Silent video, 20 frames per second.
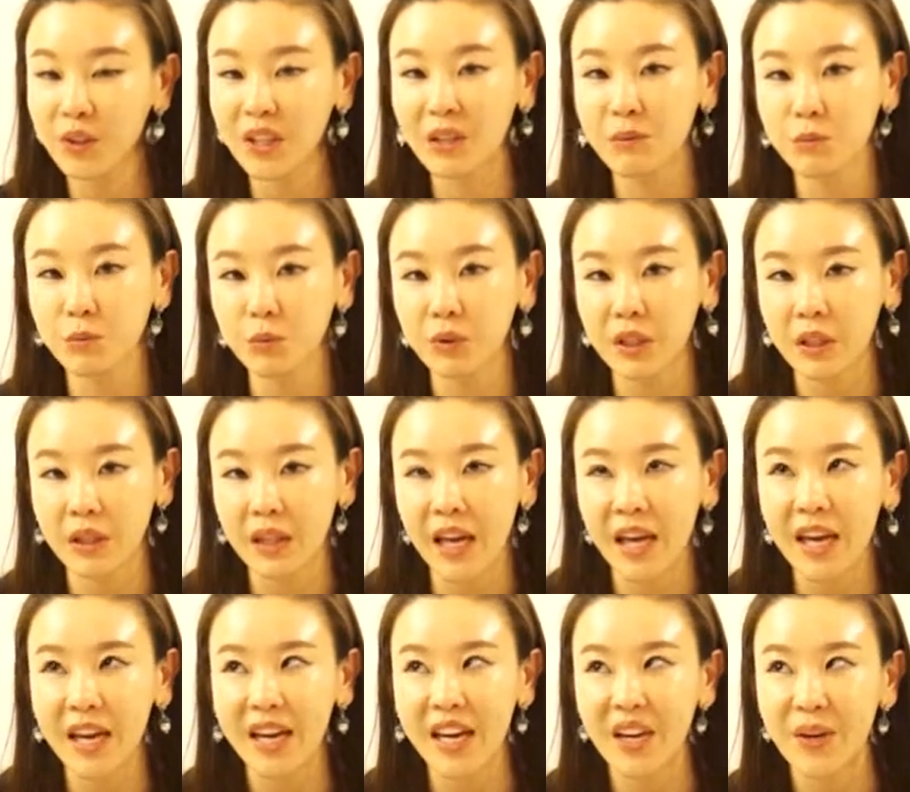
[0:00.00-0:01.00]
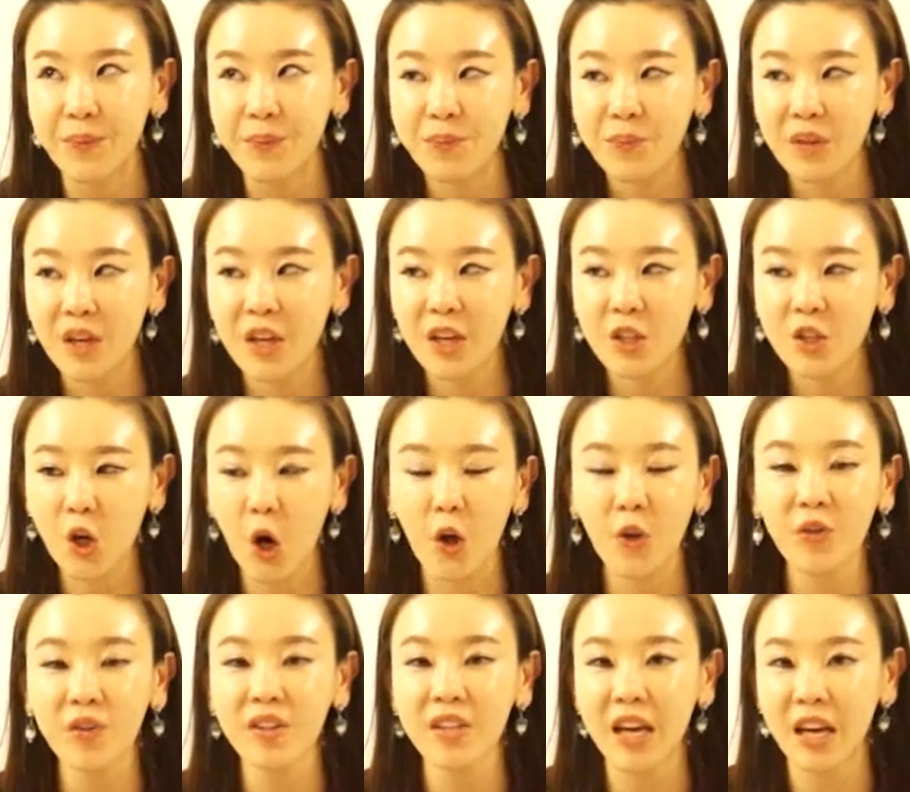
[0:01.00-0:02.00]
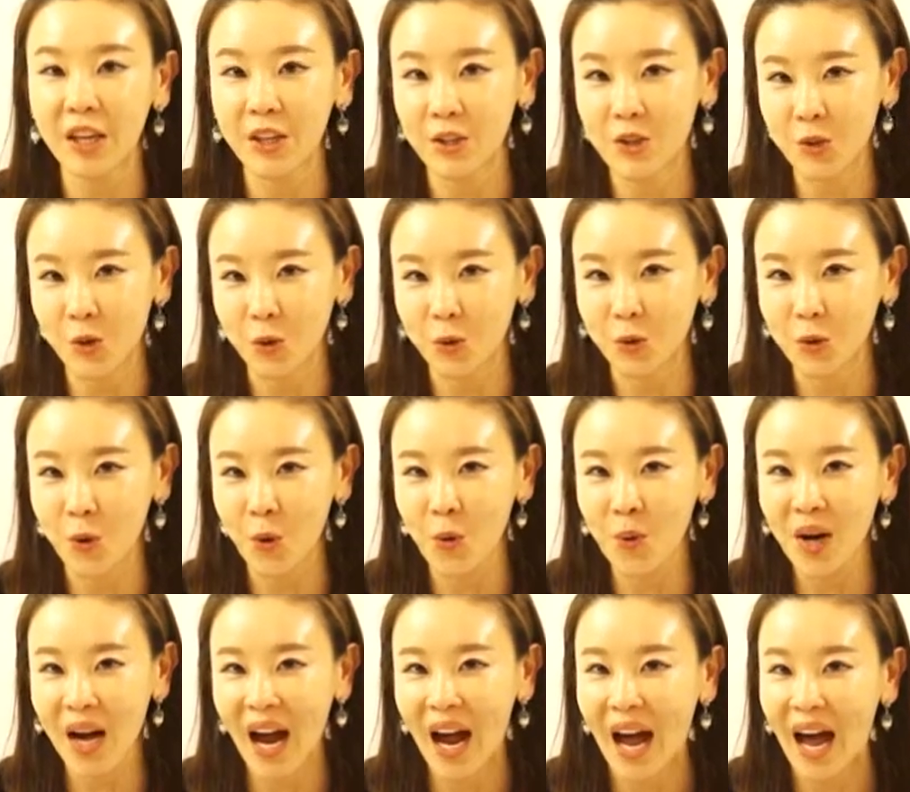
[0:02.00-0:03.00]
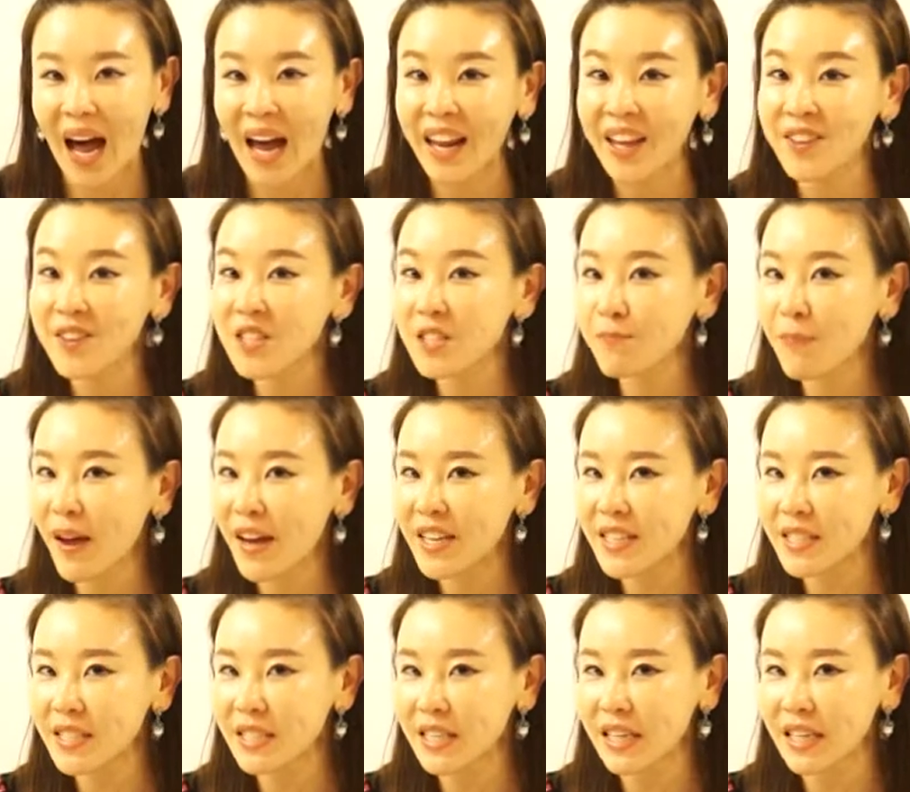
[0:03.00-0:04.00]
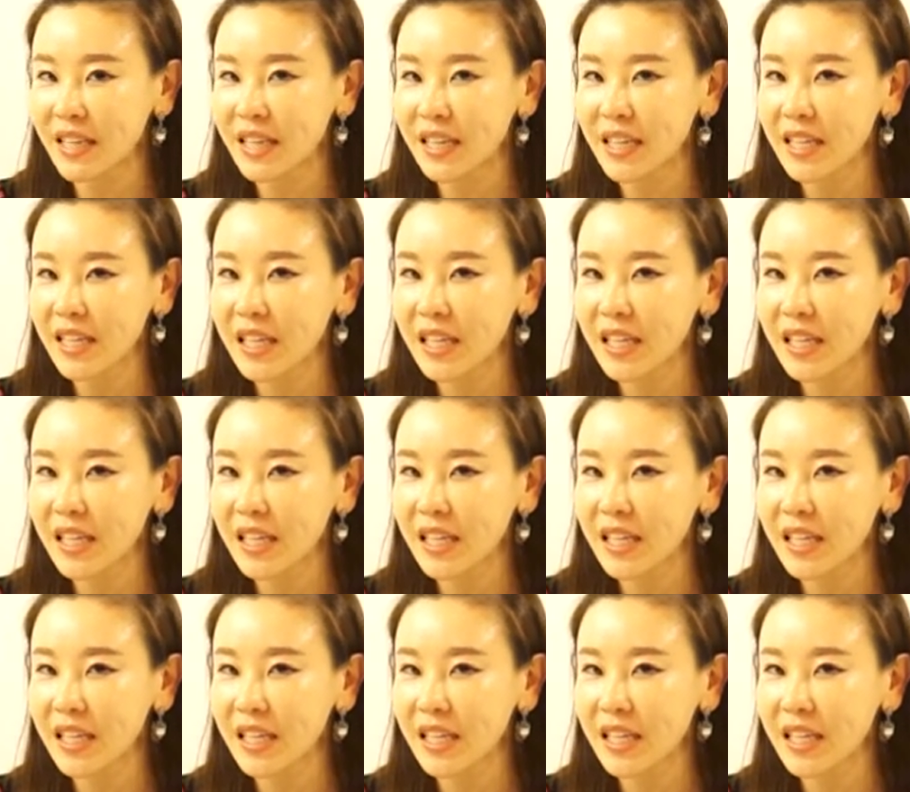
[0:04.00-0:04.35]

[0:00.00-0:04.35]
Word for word: 라는 부분인데 전 개인적으로 hot and spicy.